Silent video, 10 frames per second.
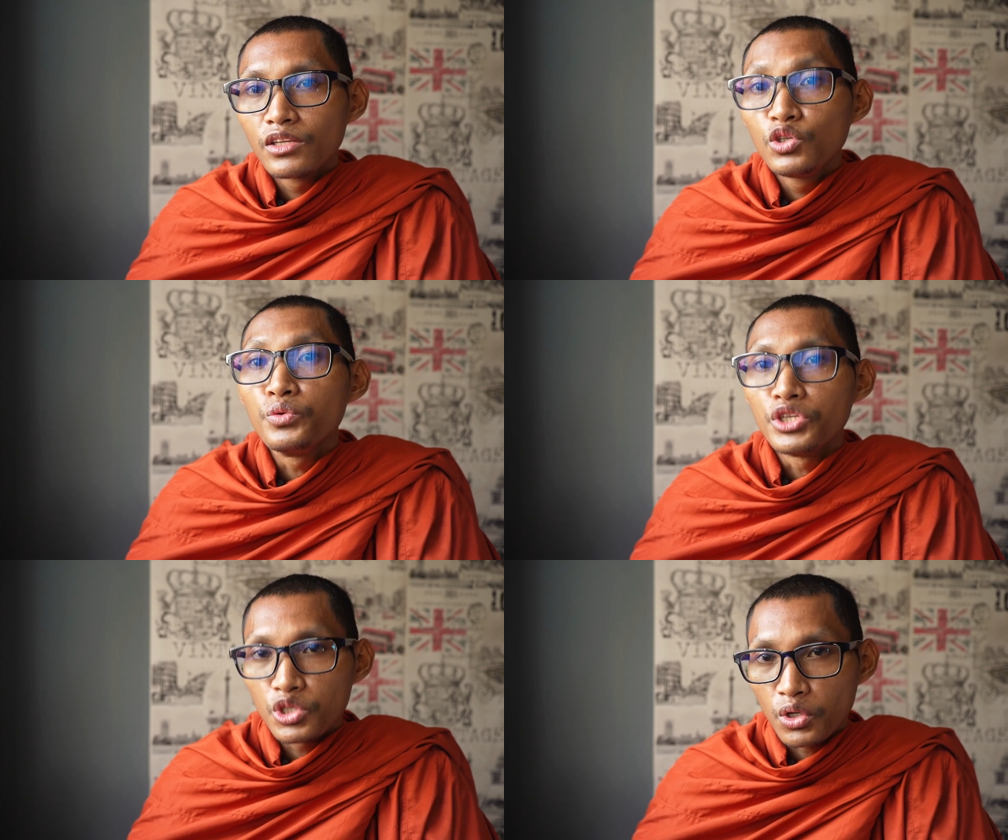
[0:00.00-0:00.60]
dù
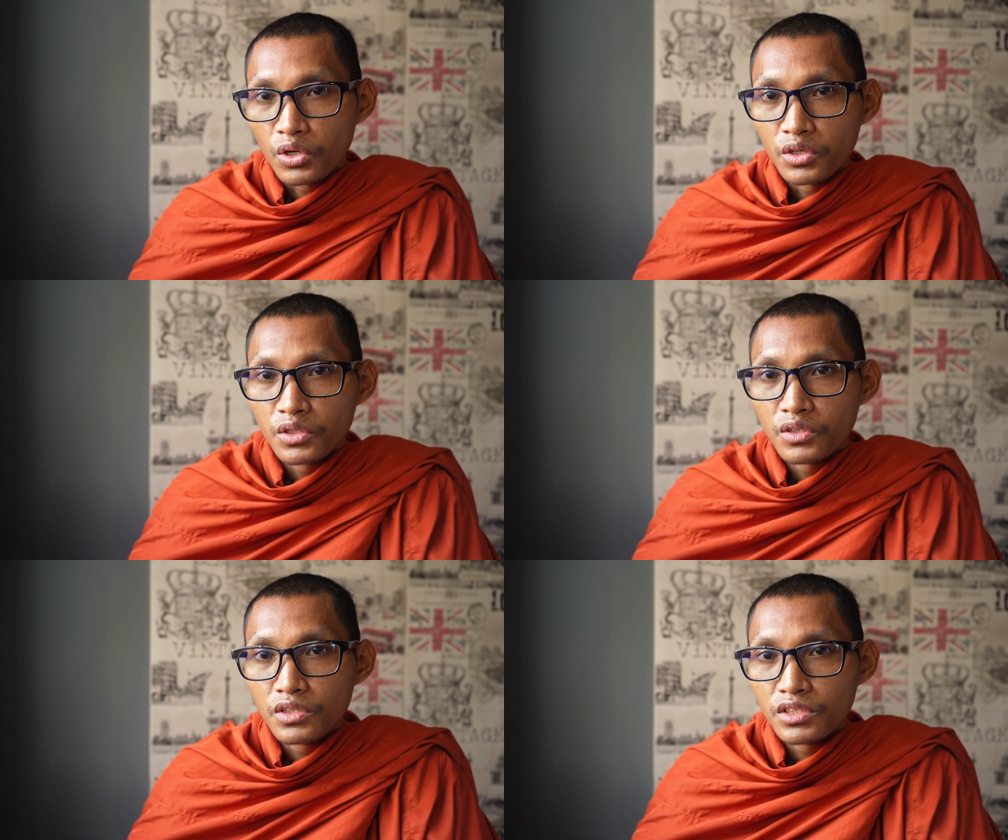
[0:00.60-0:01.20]
với chôn.
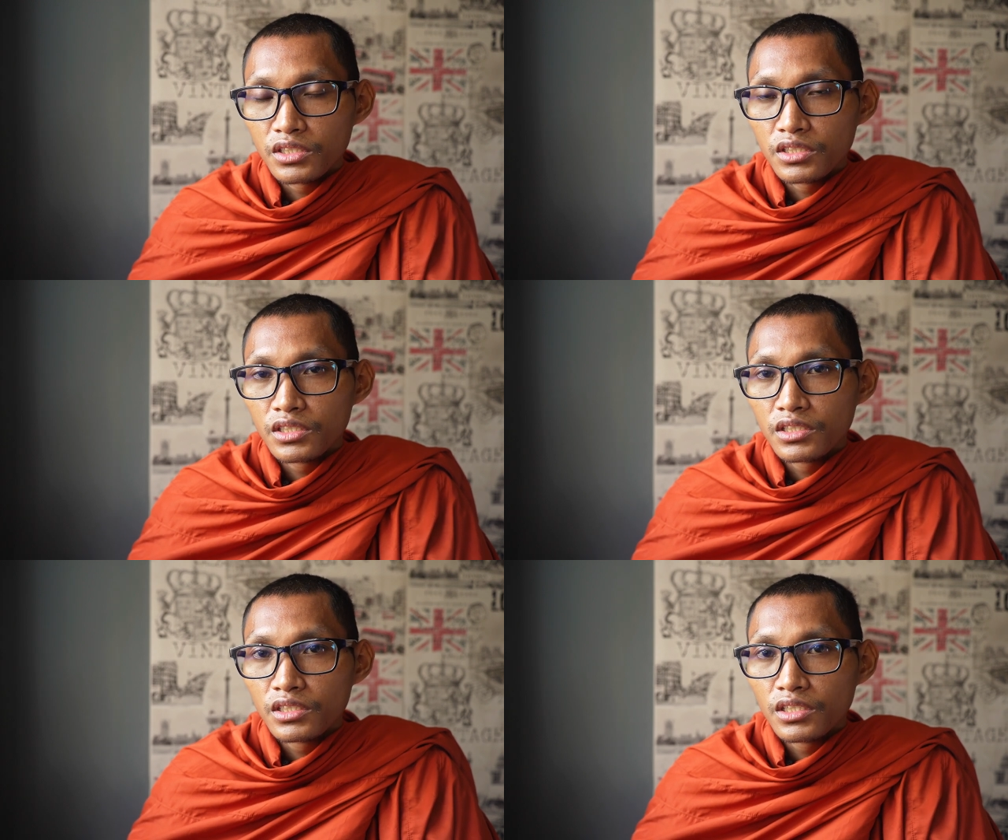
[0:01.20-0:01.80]

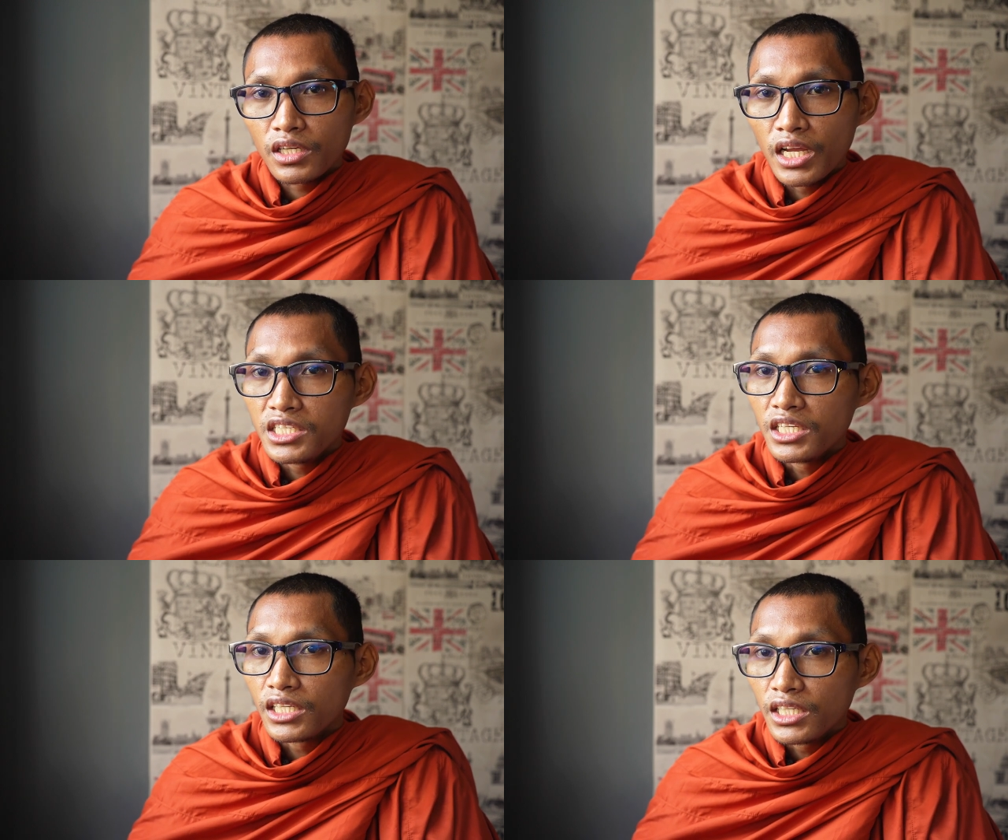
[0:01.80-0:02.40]
Đây
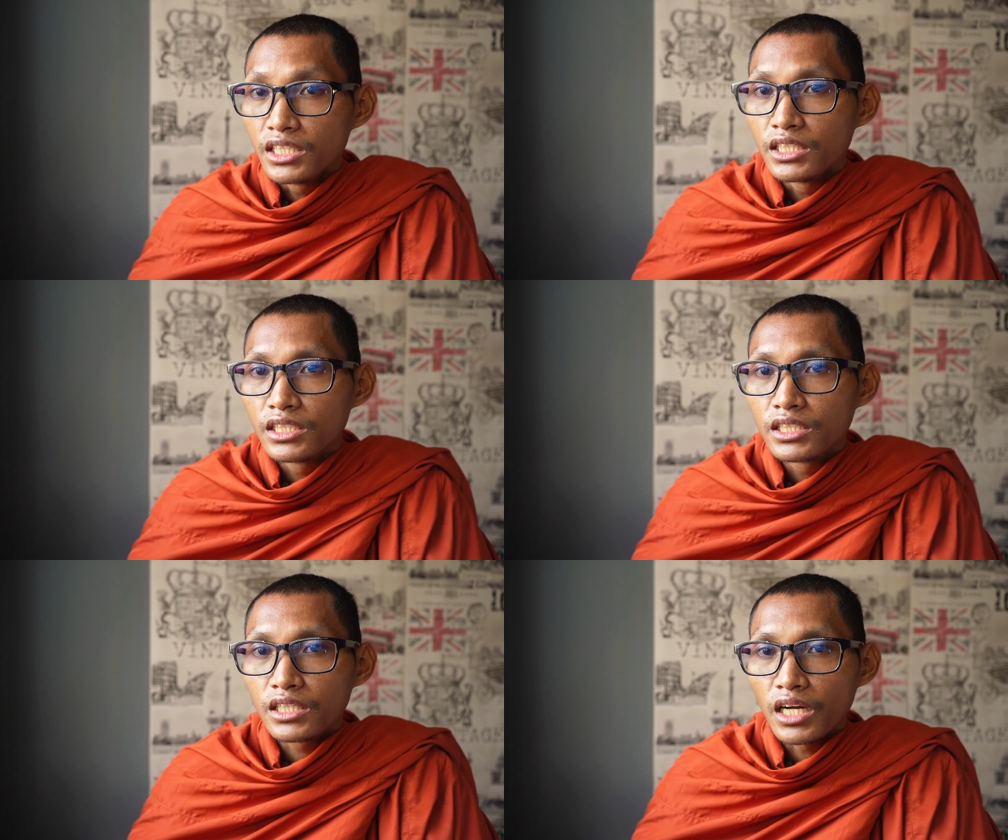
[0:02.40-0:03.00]
chỉ cử,
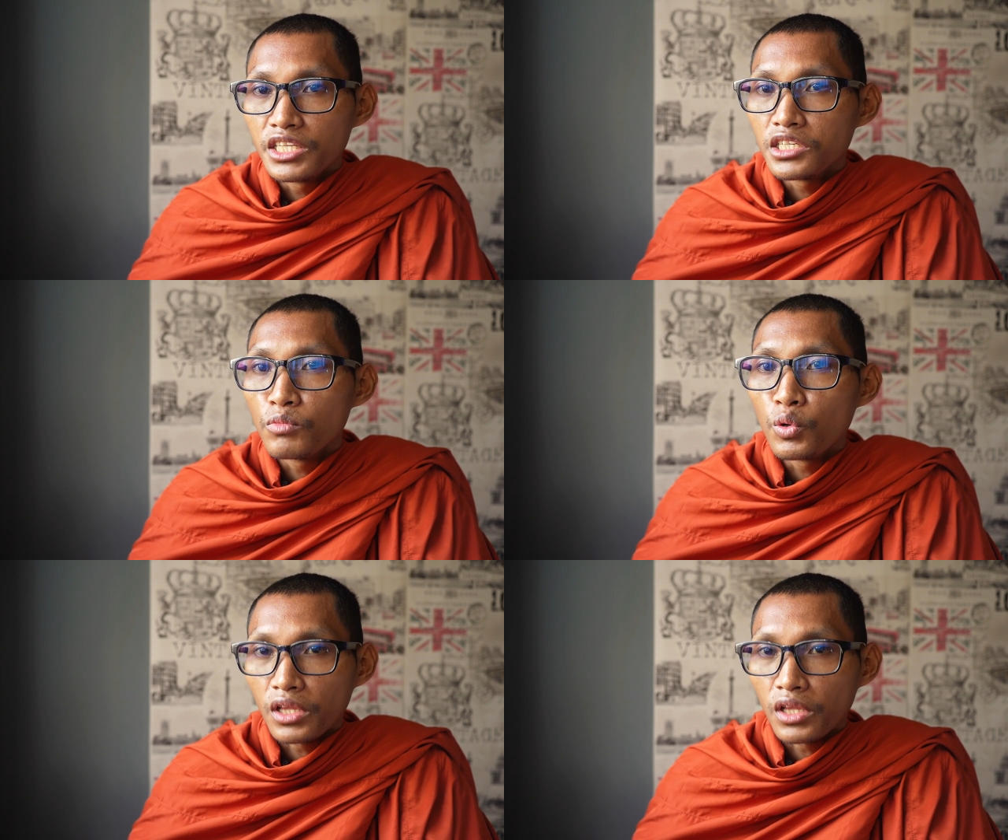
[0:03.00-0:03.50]
đây chỉ mù